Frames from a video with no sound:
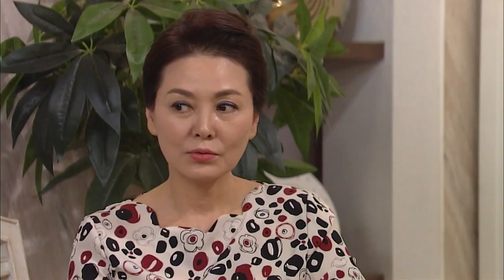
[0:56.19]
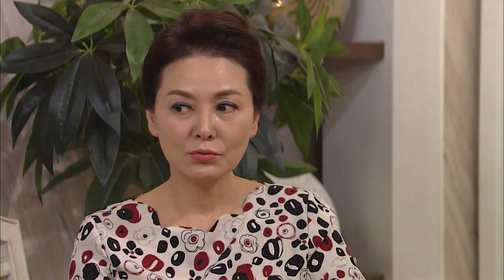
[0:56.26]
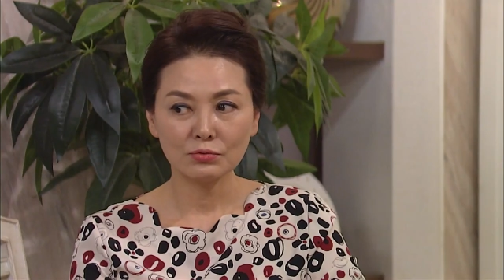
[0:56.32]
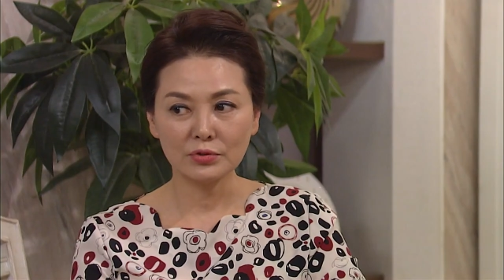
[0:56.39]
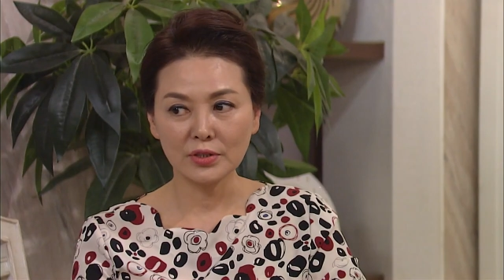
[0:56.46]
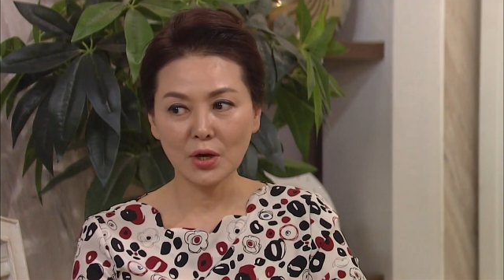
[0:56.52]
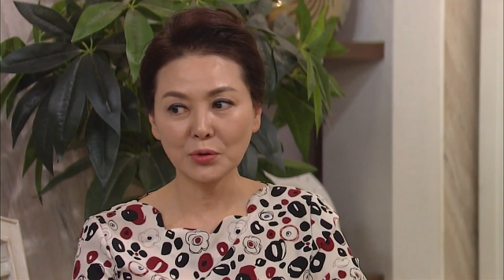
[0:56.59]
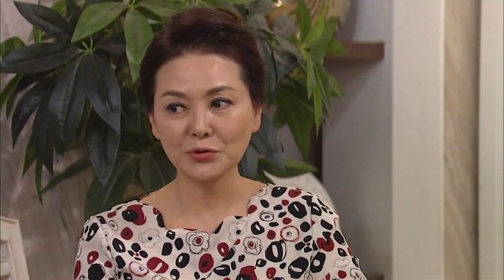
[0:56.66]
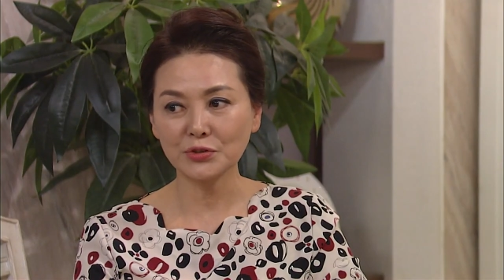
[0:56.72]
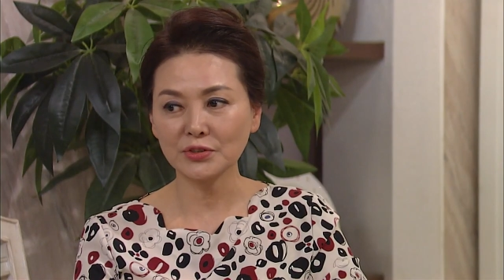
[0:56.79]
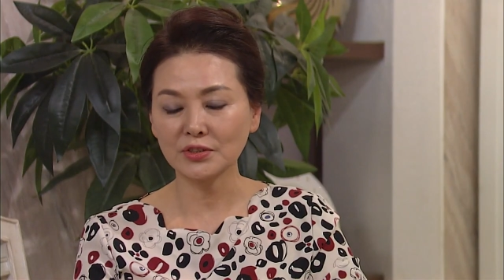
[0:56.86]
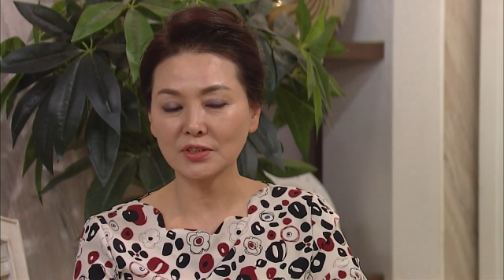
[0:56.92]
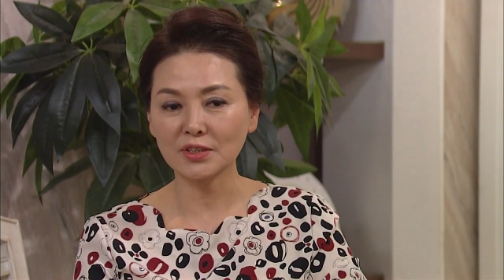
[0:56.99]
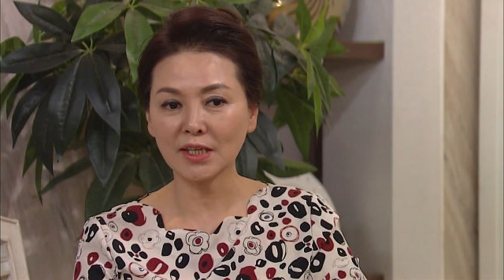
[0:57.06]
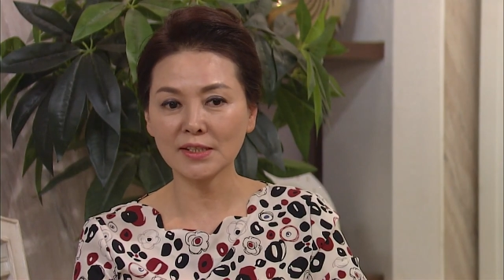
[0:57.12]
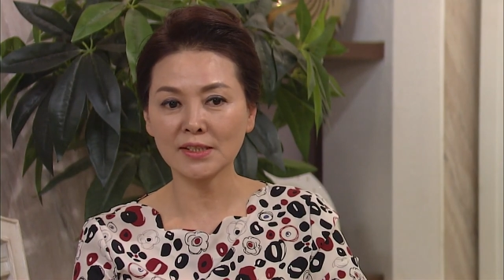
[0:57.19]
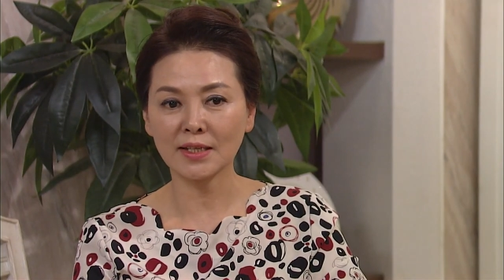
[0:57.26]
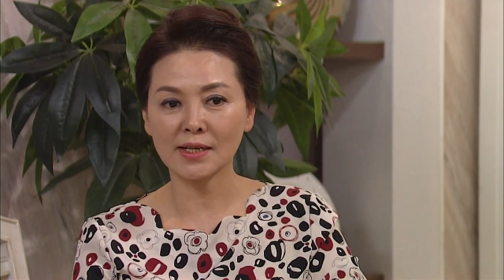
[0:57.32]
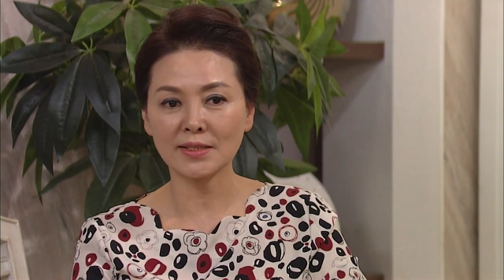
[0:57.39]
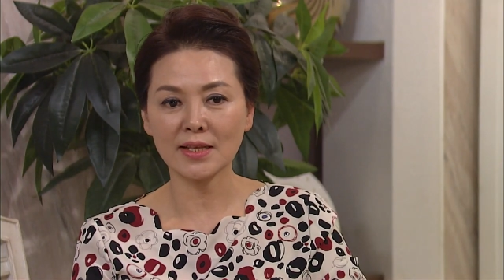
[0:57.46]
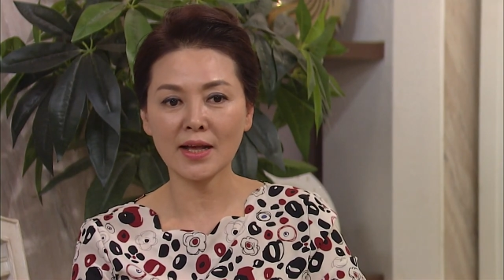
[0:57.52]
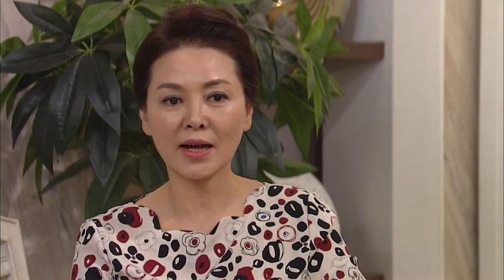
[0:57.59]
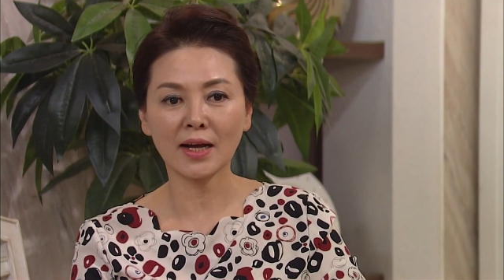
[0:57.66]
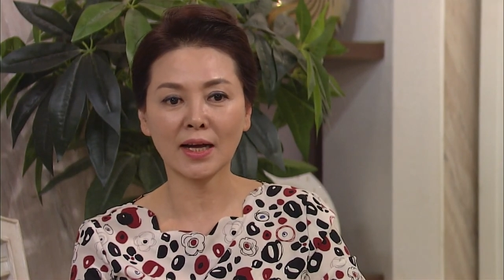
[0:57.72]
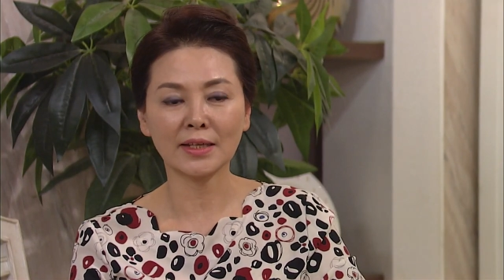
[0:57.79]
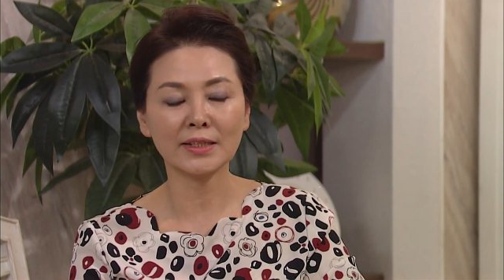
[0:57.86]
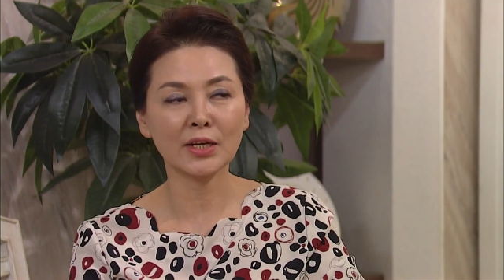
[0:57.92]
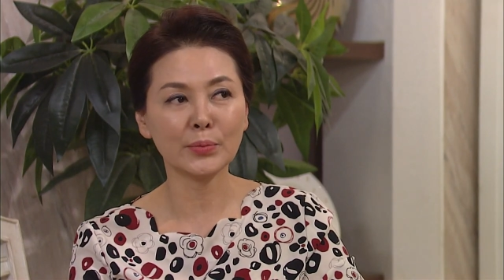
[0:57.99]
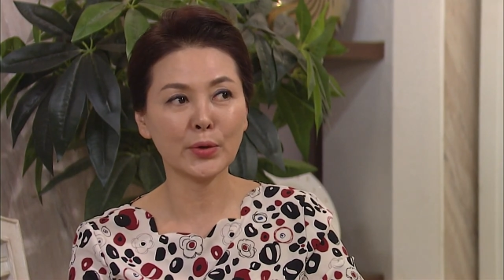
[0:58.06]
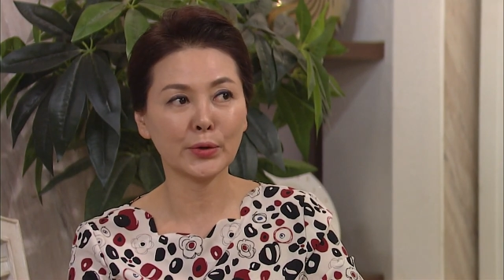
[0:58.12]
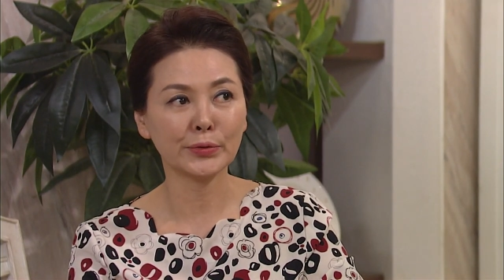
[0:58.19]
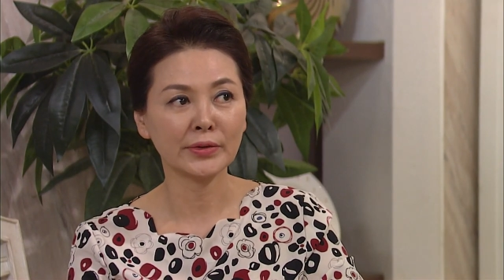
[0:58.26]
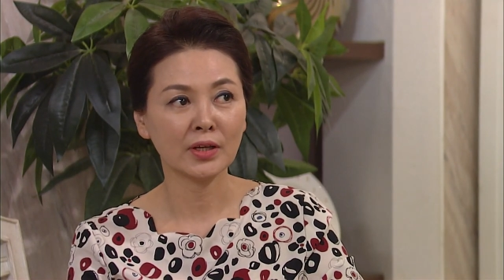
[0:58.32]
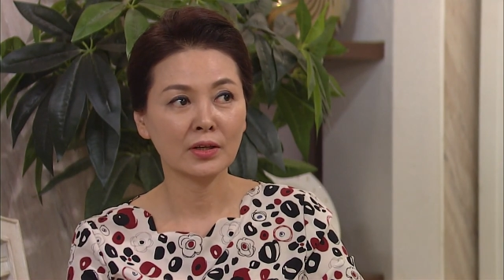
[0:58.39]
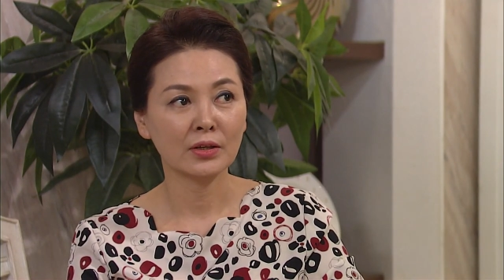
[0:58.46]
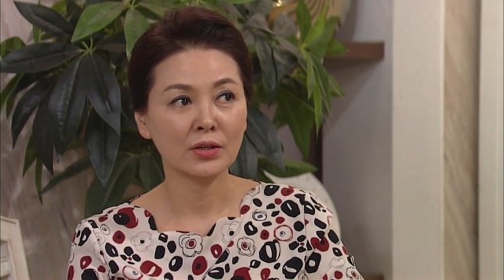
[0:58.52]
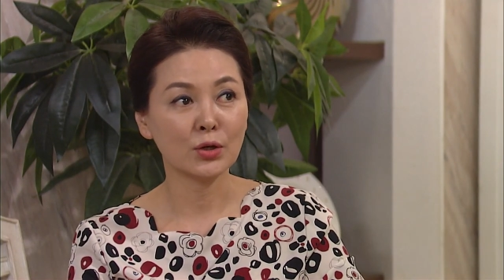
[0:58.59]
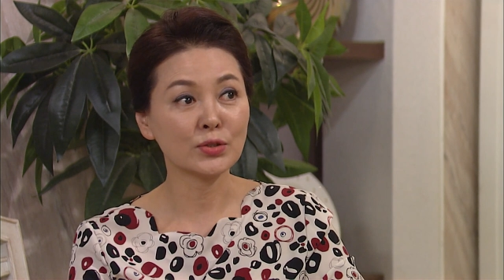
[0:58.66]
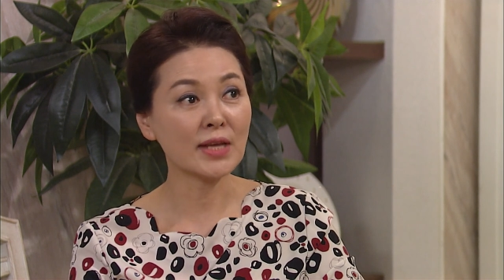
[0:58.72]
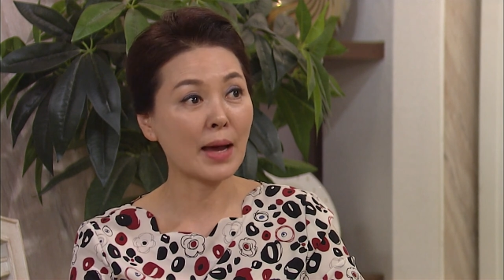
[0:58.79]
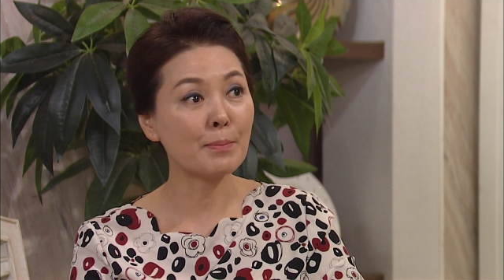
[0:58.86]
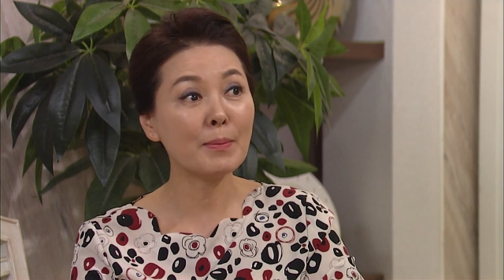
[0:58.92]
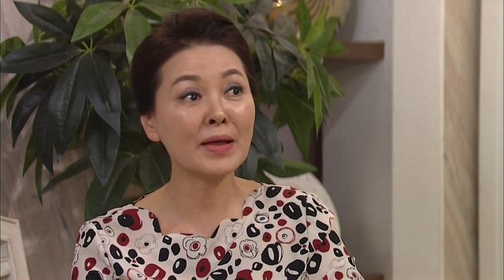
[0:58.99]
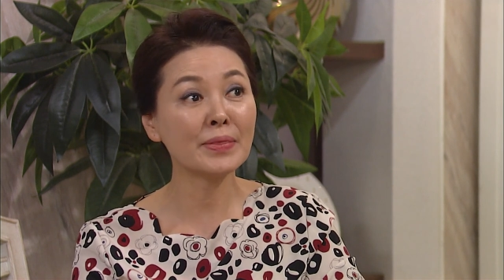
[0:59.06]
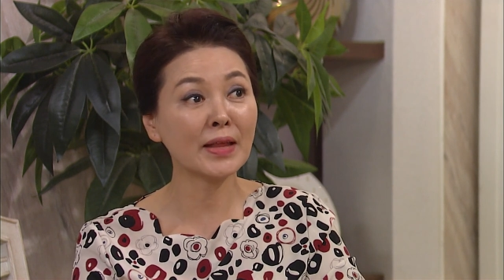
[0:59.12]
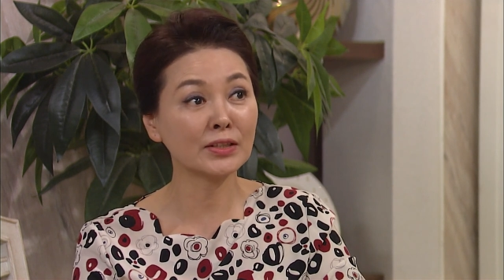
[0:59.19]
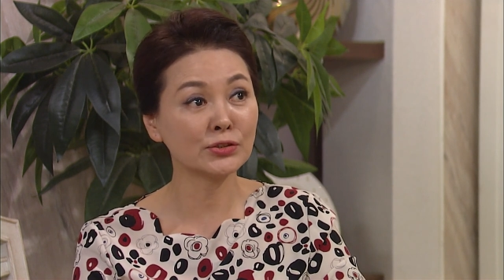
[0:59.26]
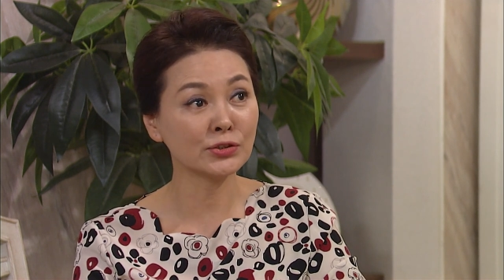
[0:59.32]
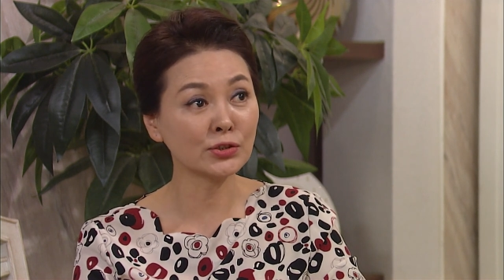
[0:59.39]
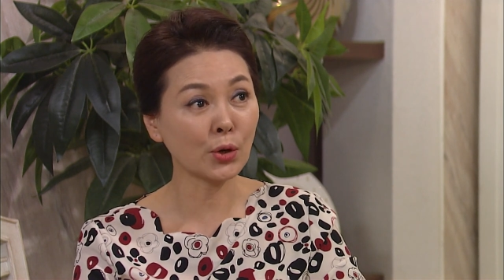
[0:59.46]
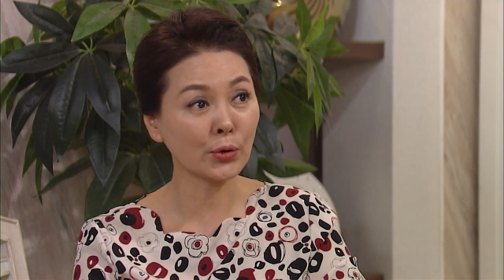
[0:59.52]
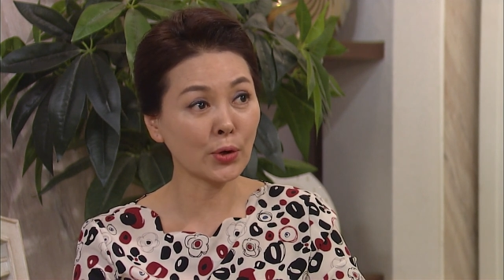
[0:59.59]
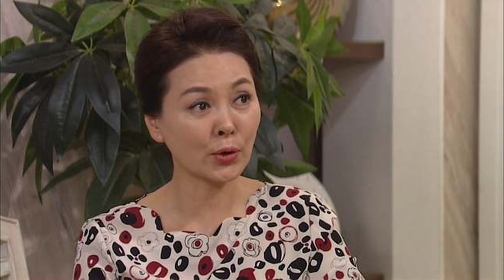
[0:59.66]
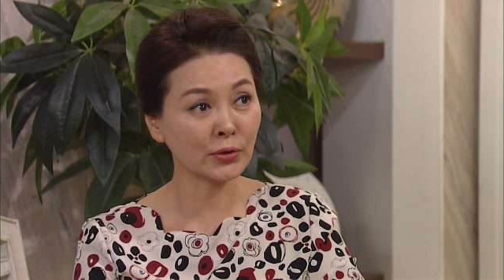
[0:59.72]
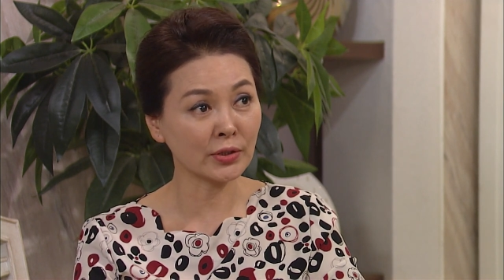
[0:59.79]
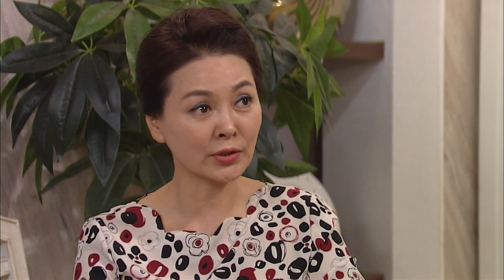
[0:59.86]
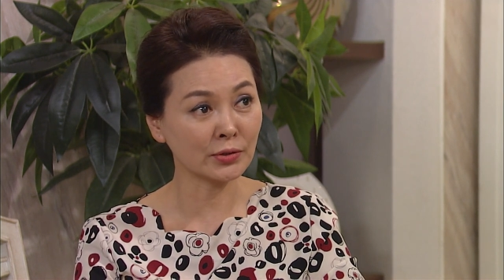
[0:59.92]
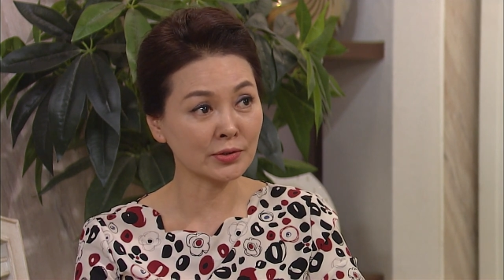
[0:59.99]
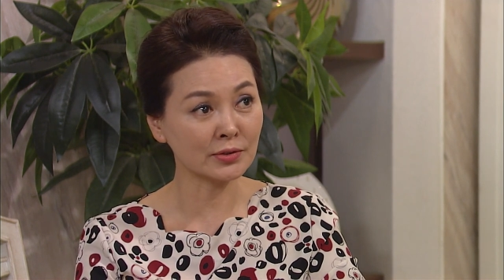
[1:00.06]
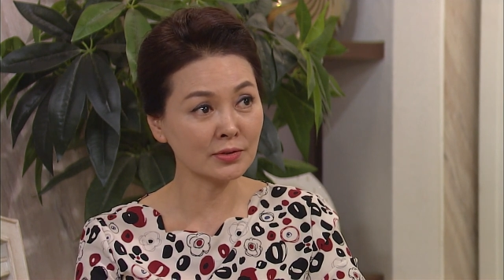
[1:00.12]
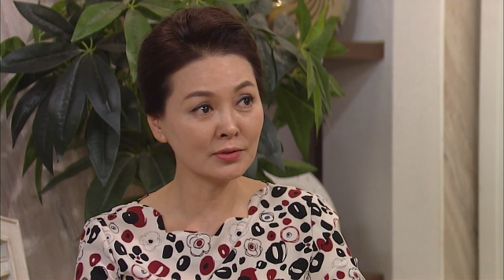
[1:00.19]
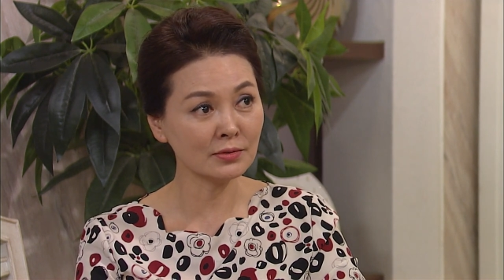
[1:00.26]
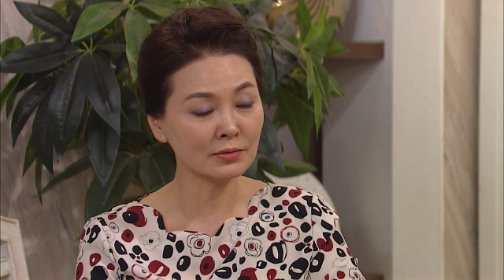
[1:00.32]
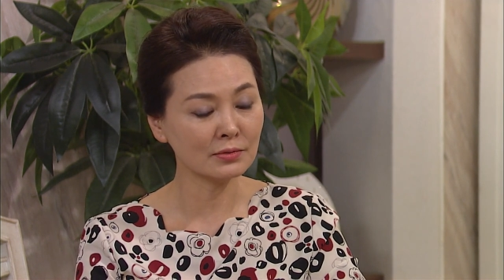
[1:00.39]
우리 형주는 끝까지 갈 생각 안 하면 여자 안 만나는 성격이거든?